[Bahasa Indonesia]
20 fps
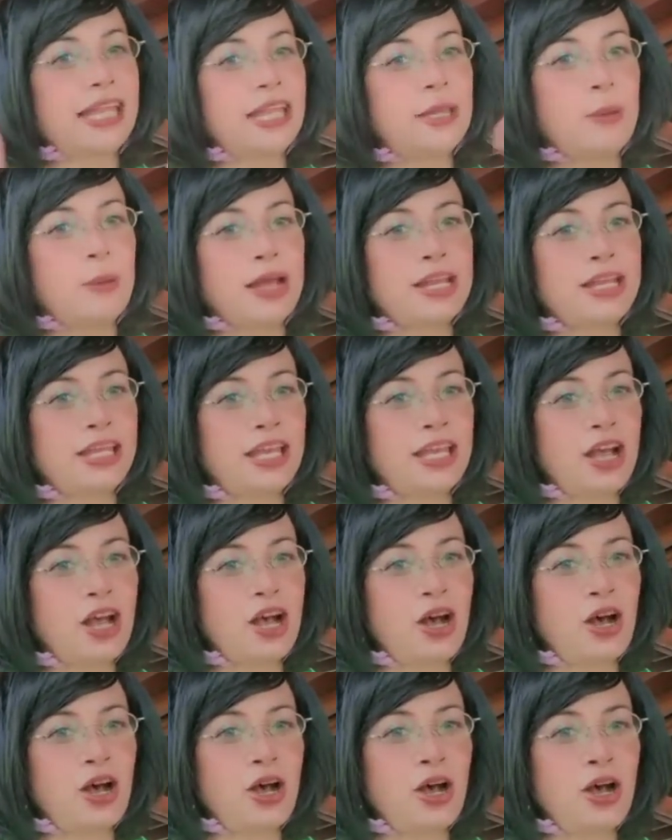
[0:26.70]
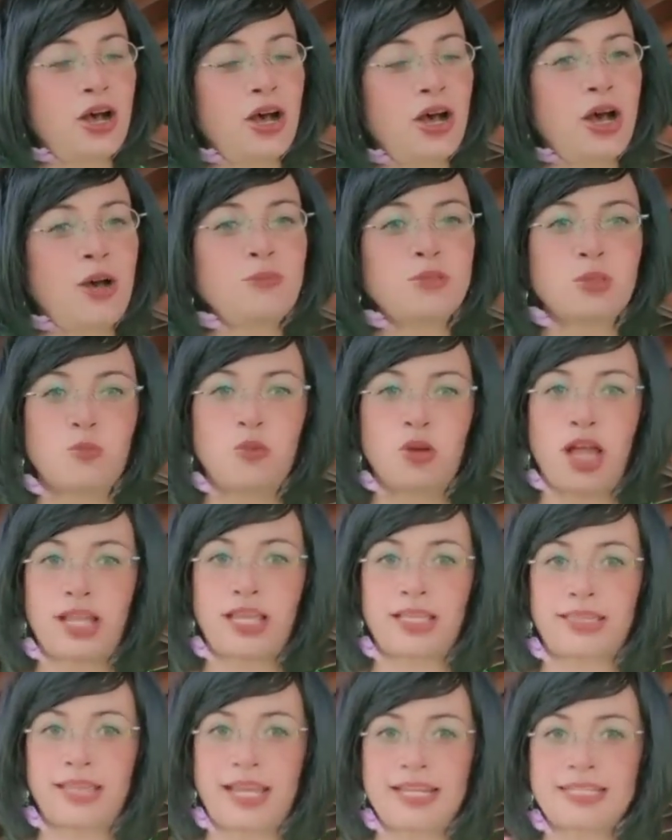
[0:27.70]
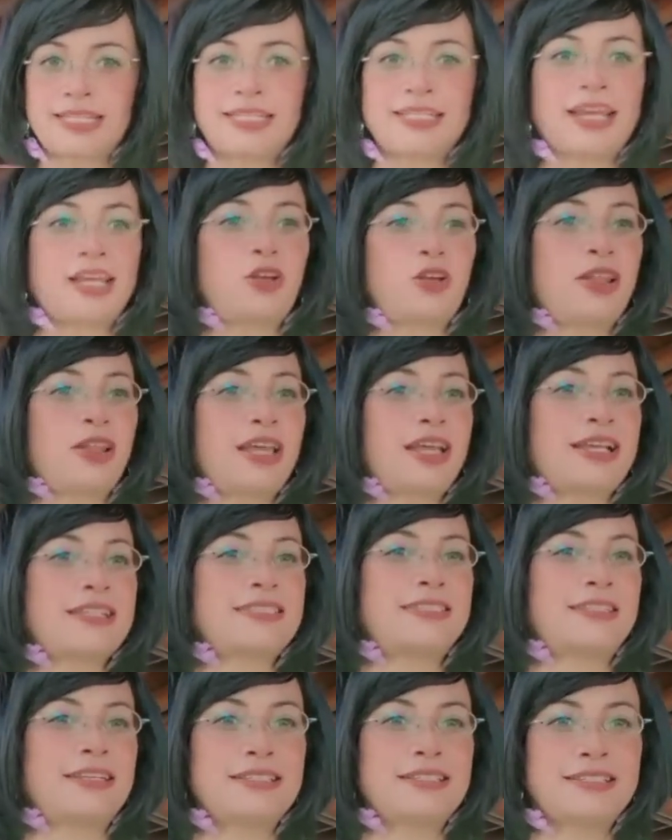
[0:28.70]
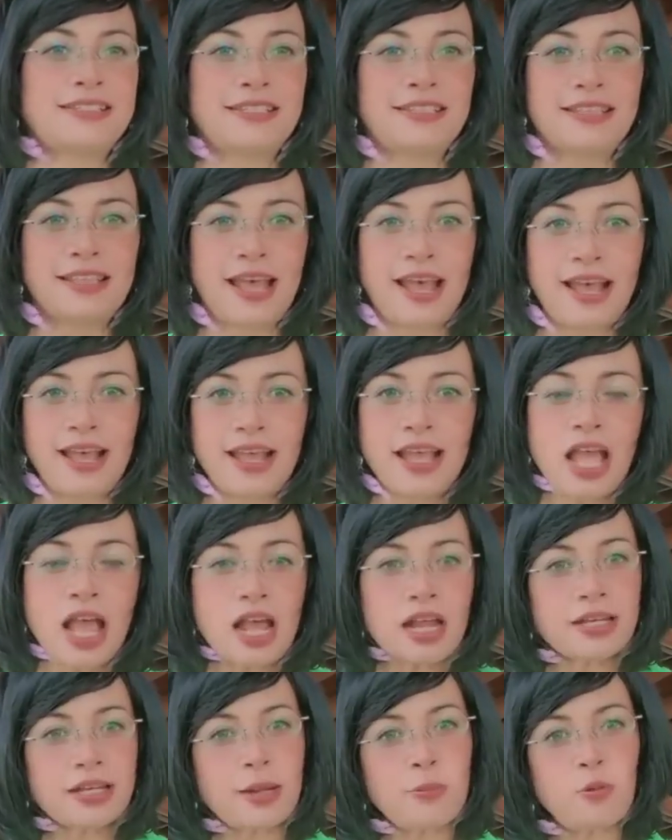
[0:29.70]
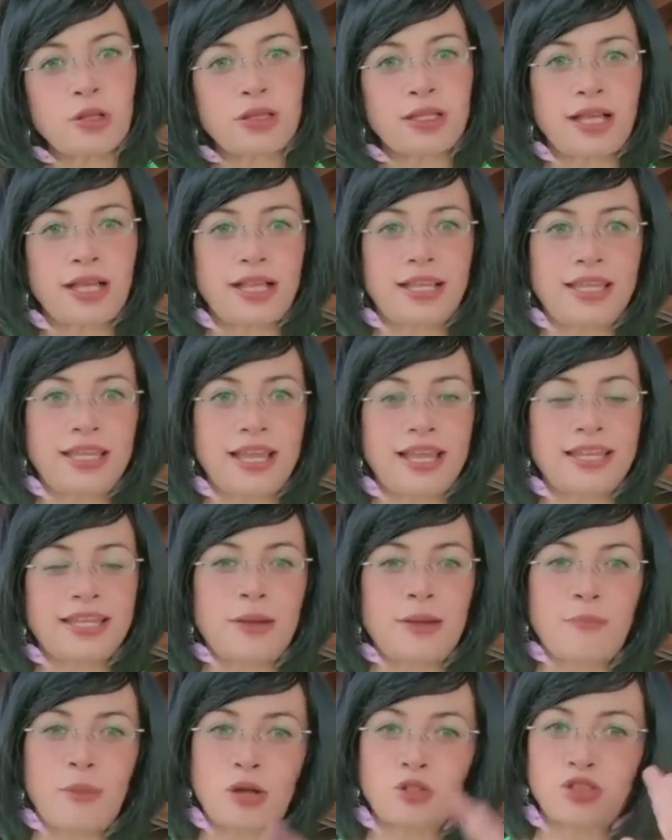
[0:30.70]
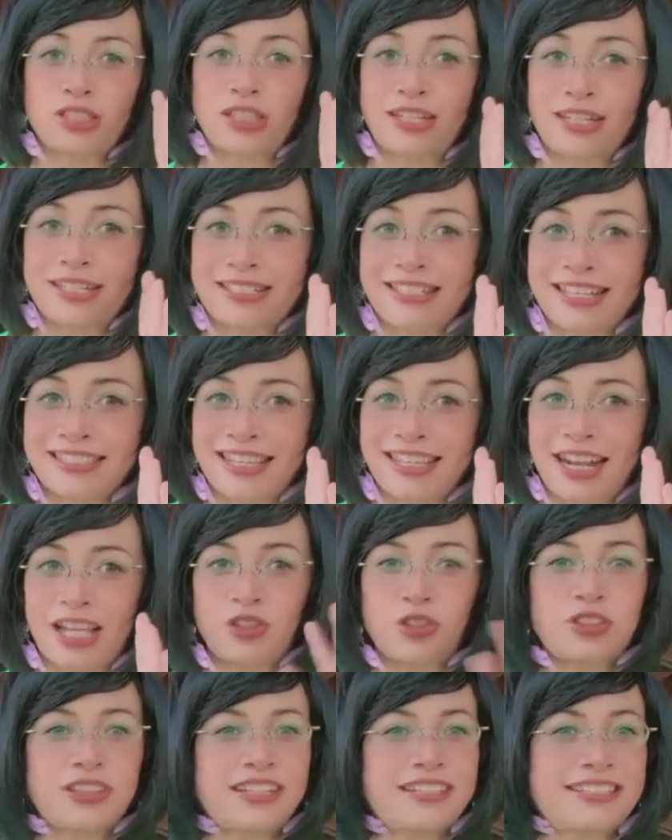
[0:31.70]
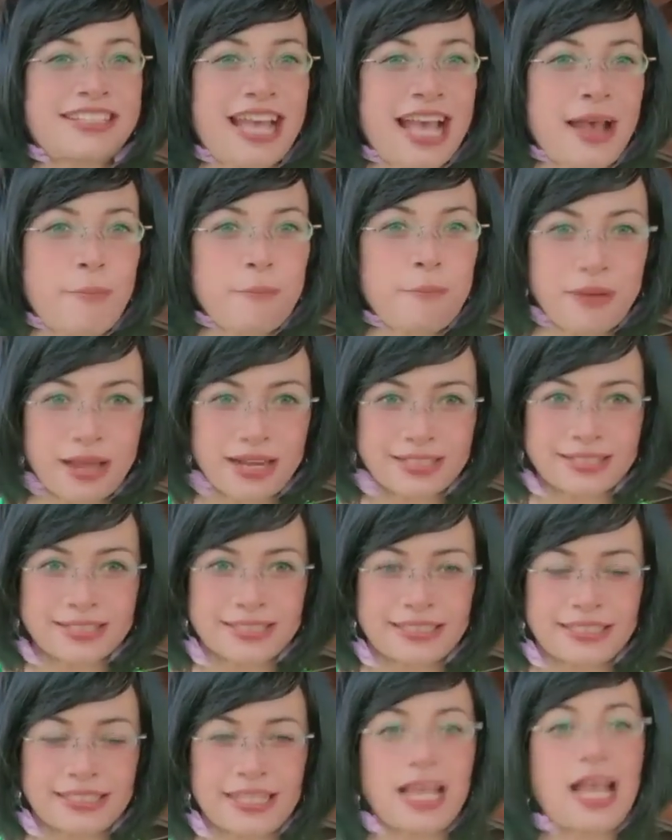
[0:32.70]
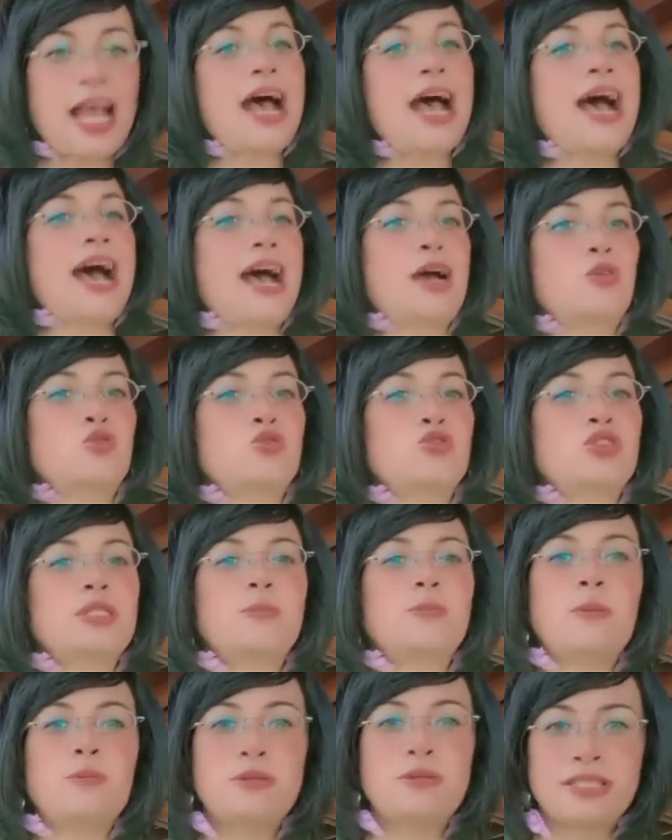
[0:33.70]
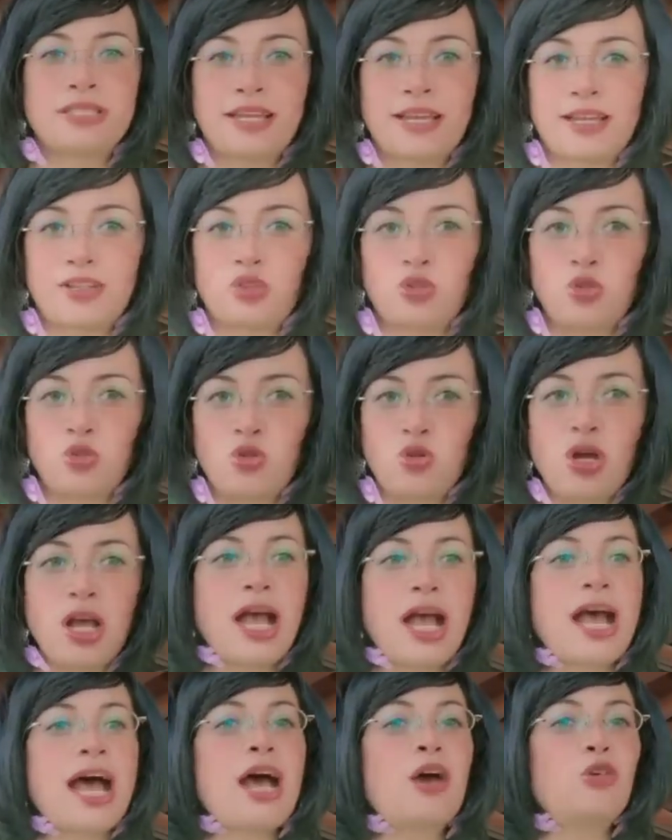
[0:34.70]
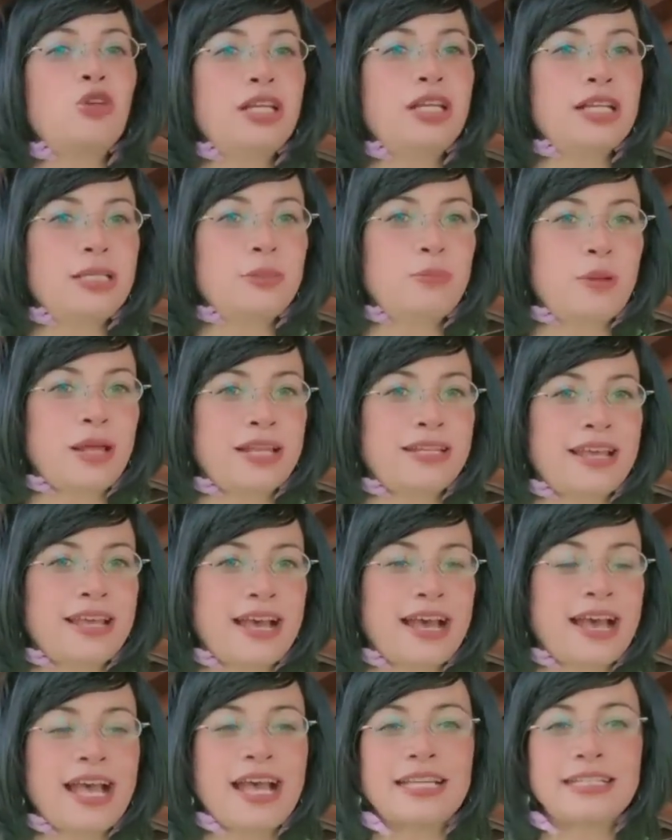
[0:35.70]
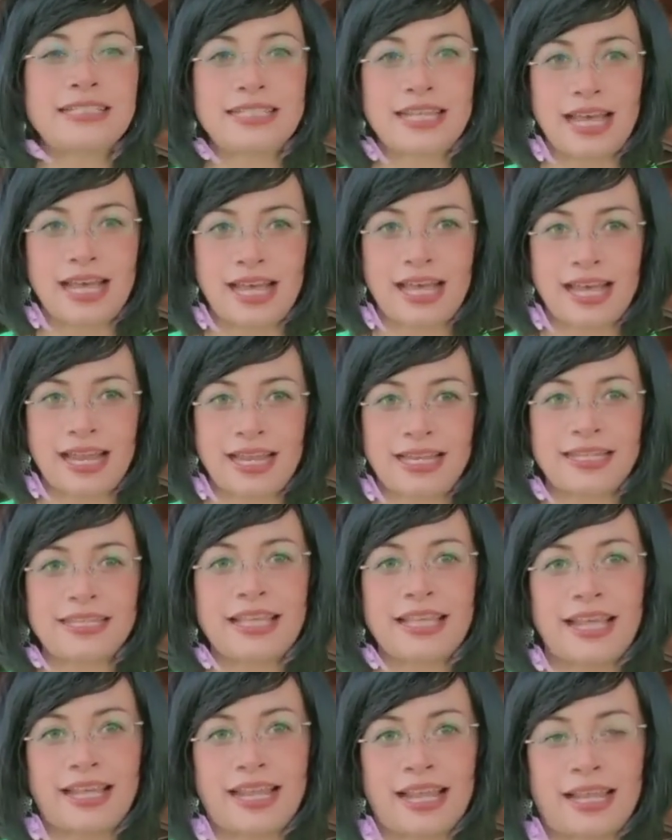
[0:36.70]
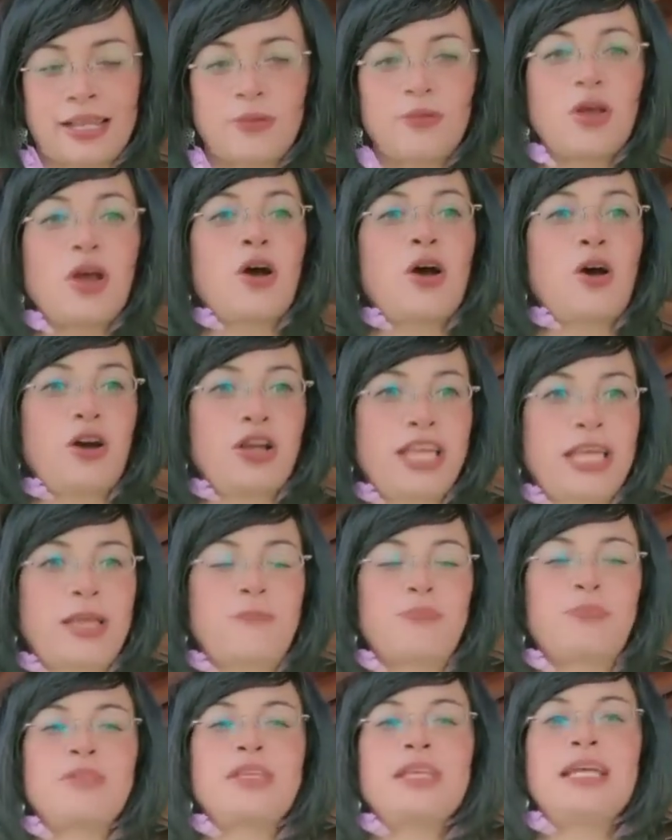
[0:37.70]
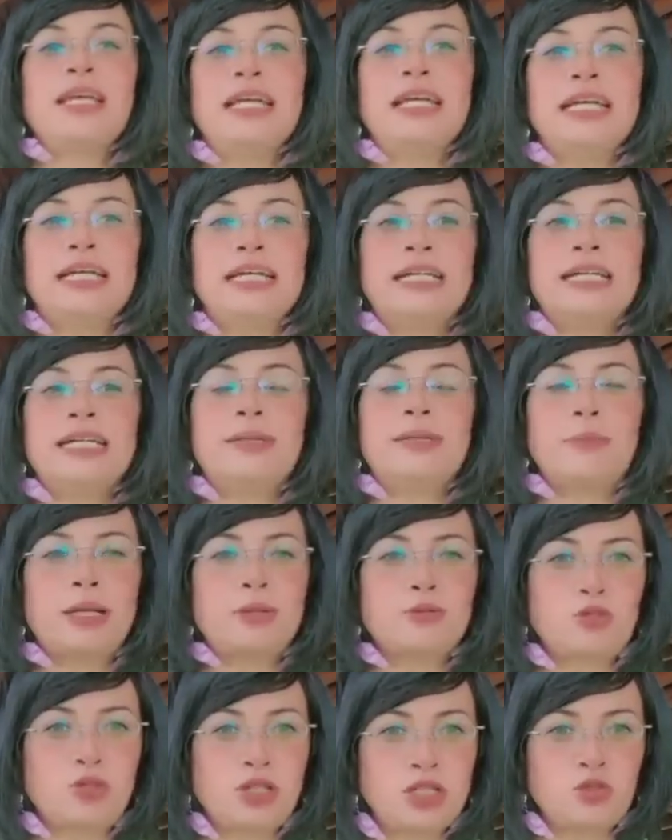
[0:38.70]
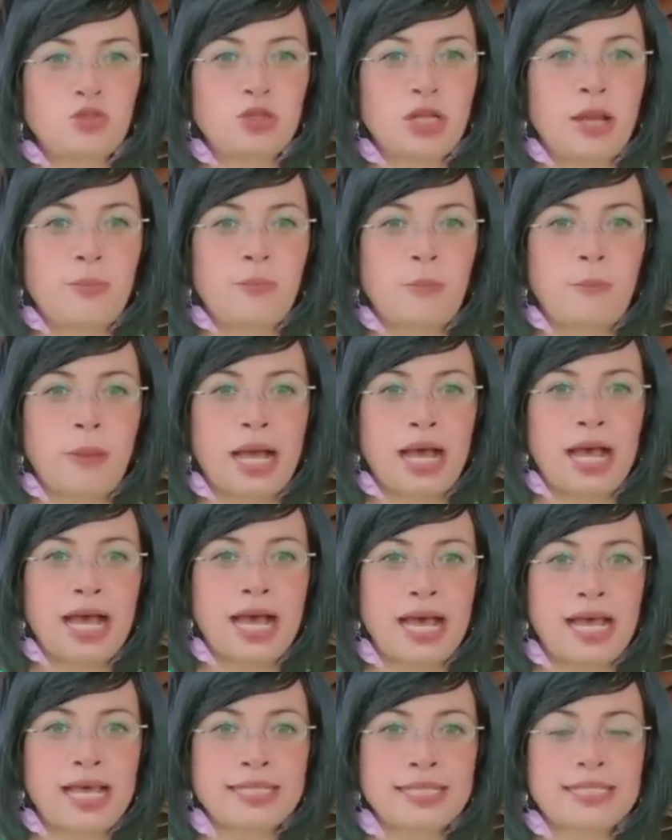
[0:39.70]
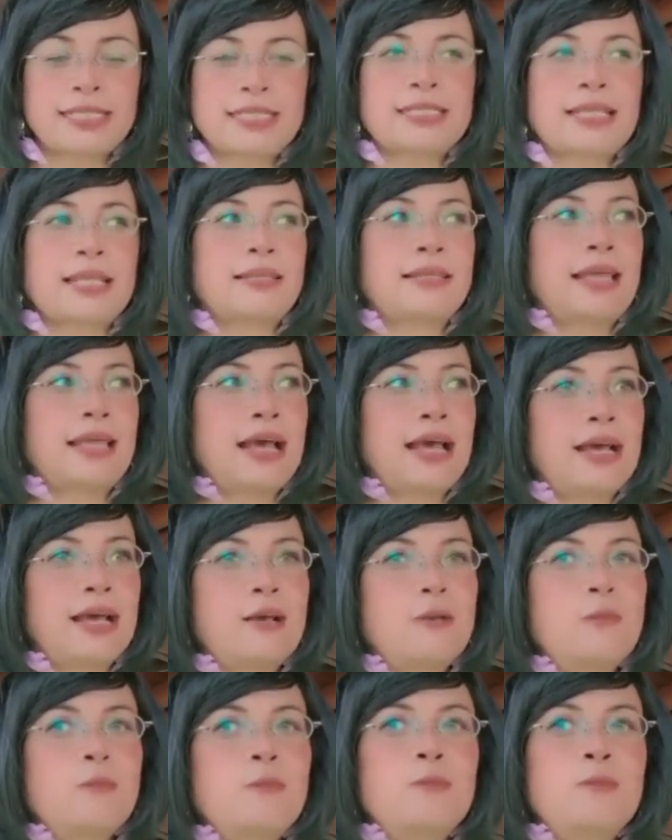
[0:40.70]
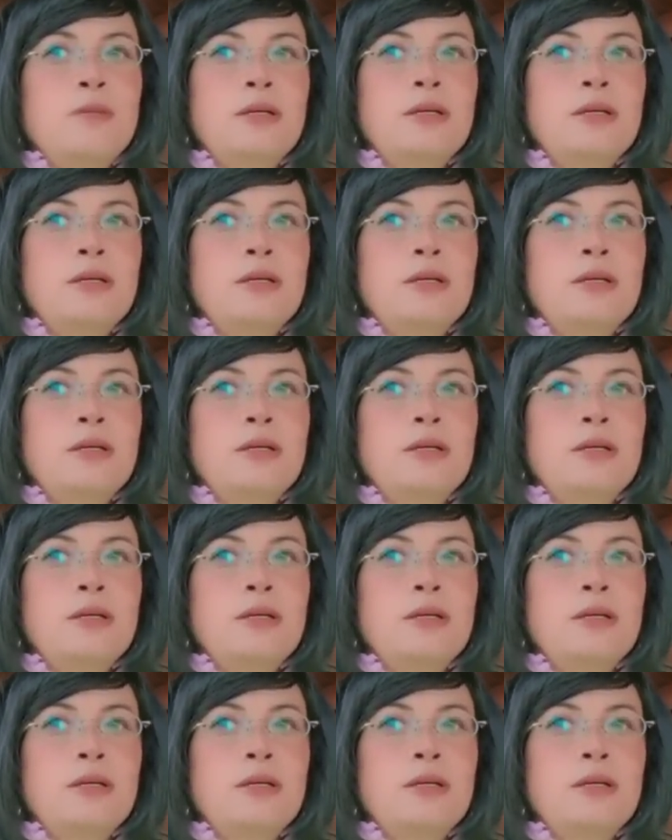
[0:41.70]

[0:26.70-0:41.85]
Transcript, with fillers: Everybody Home. Semoga kita disinari oleh kasih dan cinta. Dan buat kalian yang baru saja kesasar atau terdampar di sini, aku si pembisik kartu. Aku tinggal di Belanda dan di Thailand. Oke, okay. uh, eh, Manosuki sudah membahas tentang